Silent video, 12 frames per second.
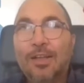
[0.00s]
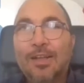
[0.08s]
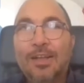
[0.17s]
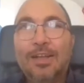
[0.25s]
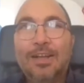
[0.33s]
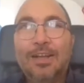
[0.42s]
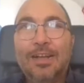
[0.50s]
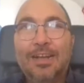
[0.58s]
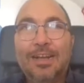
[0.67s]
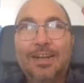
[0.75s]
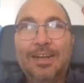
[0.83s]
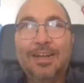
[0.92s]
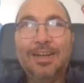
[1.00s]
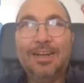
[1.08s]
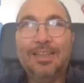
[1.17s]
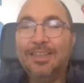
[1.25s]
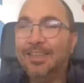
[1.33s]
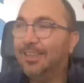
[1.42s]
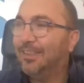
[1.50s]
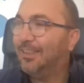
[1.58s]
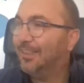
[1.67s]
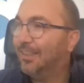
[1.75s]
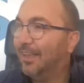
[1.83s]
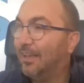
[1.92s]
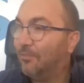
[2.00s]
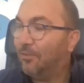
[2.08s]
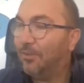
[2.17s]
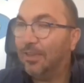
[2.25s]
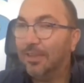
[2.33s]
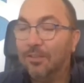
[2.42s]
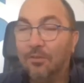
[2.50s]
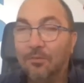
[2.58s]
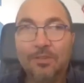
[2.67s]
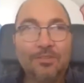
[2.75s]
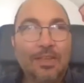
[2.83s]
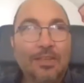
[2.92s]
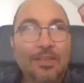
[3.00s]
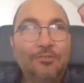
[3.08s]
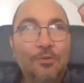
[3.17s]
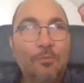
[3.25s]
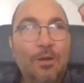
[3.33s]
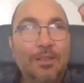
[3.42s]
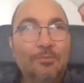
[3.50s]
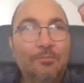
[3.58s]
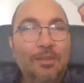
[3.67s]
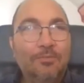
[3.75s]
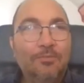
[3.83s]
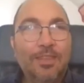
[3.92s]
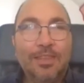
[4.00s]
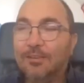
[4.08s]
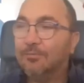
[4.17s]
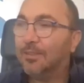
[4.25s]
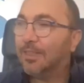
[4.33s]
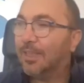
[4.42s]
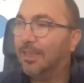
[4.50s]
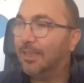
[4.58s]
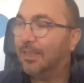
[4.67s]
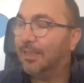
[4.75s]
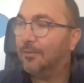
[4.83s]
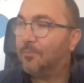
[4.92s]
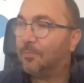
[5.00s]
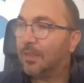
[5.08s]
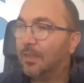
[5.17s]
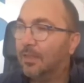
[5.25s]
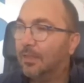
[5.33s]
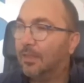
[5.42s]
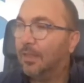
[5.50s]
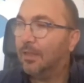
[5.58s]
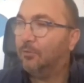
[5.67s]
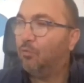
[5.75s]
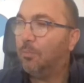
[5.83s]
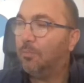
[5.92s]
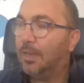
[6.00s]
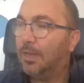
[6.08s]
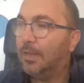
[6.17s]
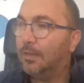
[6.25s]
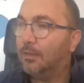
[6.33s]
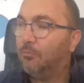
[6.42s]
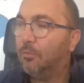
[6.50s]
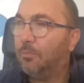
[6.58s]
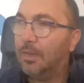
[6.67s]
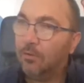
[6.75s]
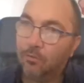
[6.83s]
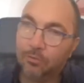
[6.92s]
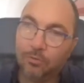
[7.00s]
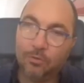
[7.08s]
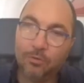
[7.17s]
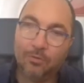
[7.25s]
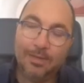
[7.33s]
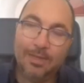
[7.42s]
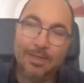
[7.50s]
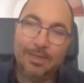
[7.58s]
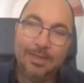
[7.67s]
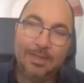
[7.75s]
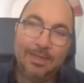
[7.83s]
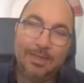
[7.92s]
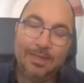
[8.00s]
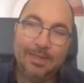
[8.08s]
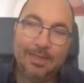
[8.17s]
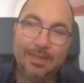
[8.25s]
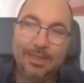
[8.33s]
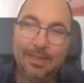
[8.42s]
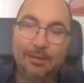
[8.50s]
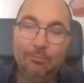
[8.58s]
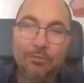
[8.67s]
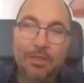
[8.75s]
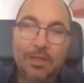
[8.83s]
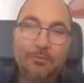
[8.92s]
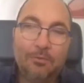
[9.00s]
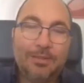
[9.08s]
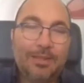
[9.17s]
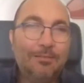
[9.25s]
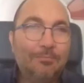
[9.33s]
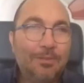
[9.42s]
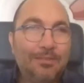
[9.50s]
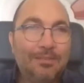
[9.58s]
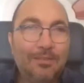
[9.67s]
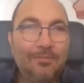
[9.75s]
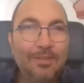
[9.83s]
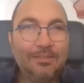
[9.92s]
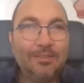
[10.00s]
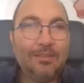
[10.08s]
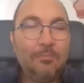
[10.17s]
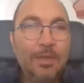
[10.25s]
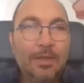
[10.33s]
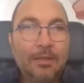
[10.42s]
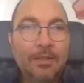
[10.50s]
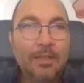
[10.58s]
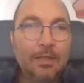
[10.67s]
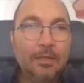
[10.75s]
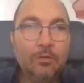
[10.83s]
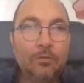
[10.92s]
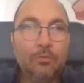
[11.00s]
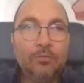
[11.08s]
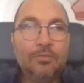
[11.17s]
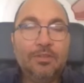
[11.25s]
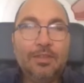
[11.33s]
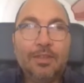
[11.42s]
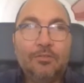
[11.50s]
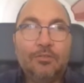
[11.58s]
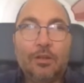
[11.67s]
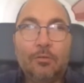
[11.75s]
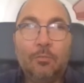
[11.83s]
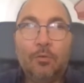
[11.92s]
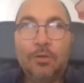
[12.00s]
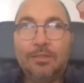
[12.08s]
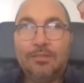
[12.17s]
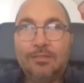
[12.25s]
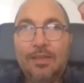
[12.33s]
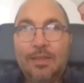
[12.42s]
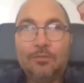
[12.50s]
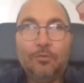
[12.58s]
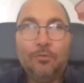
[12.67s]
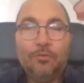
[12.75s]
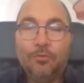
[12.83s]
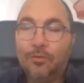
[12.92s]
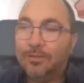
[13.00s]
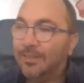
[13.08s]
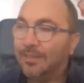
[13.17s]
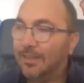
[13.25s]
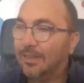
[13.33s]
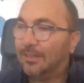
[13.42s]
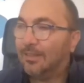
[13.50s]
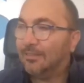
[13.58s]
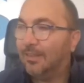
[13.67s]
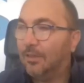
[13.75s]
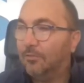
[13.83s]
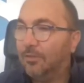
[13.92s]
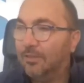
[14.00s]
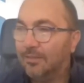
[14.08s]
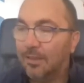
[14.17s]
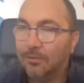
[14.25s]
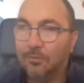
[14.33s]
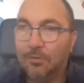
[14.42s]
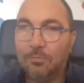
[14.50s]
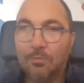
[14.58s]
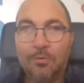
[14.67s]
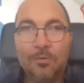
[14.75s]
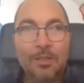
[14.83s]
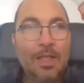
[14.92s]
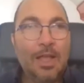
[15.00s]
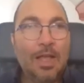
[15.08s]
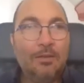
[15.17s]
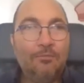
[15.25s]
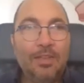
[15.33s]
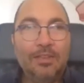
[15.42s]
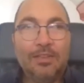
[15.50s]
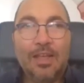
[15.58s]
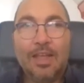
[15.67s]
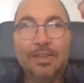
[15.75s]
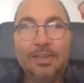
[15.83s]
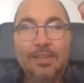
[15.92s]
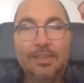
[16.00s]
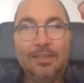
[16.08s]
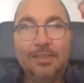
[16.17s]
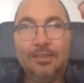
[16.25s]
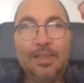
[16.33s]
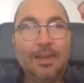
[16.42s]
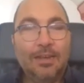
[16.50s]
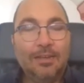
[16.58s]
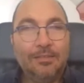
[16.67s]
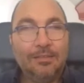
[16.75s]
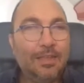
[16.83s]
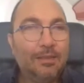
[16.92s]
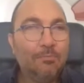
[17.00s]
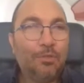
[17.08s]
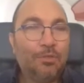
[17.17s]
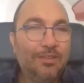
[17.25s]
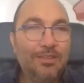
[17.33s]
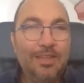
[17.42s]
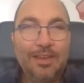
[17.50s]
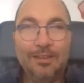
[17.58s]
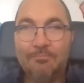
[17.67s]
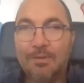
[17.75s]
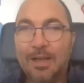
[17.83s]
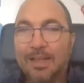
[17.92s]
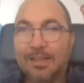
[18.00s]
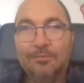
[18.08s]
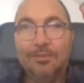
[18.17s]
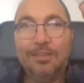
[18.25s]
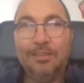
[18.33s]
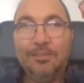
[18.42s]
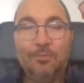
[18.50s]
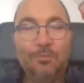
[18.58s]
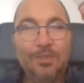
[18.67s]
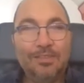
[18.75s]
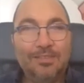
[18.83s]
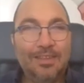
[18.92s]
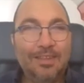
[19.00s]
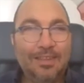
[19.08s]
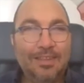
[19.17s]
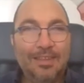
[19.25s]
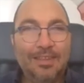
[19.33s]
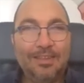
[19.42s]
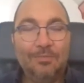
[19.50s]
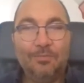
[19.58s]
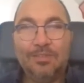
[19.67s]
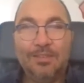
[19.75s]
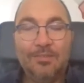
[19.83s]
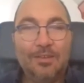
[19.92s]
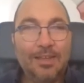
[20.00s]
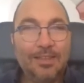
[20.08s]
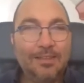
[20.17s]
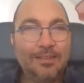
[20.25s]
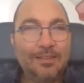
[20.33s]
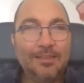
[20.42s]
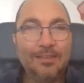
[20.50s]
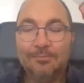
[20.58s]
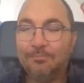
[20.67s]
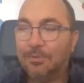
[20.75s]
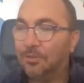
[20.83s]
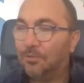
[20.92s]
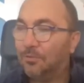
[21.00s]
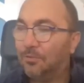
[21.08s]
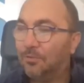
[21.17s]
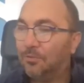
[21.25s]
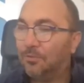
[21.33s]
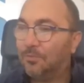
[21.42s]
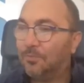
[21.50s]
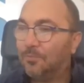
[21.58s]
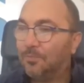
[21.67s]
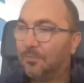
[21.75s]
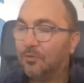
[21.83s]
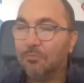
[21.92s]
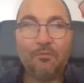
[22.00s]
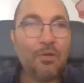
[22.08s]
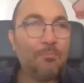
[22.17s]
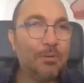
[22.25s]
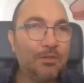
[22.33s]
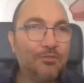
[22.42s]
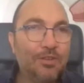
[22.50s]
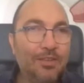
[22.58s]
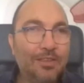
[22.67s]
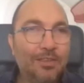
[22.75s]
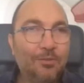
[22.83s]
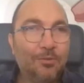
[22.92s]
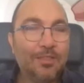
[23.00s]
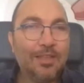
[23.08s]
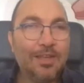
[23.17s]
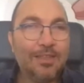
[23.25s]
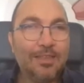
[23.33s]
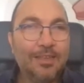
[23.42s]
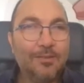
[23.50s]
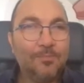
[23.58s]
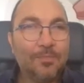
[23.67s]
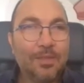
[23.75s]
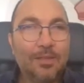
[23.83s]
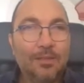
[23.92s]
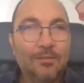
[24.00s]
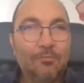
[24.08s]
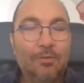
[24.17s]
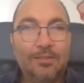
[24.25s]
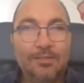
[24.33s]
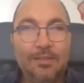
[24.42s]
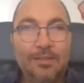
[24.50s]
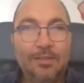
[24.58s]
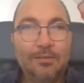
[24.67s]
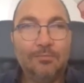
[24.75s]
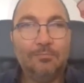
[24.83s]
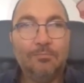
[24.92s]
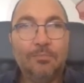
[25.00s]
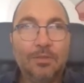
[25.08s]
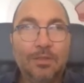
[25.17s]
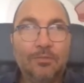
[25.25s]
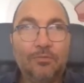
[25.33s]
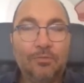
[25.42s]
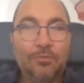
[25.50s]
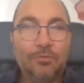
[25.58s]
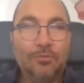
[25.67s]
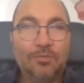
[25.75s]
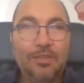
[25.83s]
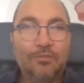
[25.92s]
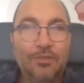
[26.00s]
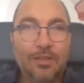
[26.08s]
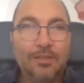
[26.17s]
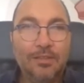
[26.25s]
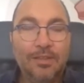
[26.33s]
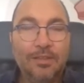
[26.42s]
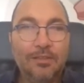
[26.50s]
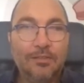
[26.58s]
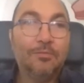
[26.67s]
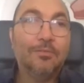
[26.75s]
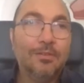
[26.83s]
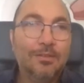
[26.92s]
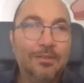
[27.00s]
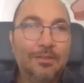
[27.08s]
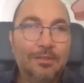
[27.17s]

anche 40.000 ri, ri- a voglia no? ho visto anche 50.000 in verità perché eh, il 2000 e il 2008 è, è, l'ultima volta che il prezzo era 27.000. Io considero già come ho iniziato, io sono nel 76, ho iniziato tipo a 20 anni dal, dai bozzini alle banche, quindi ne ho, viste, ne ho viste varie, però insomma fa piacere di tornare quasi, che sono, 16 anni indietro.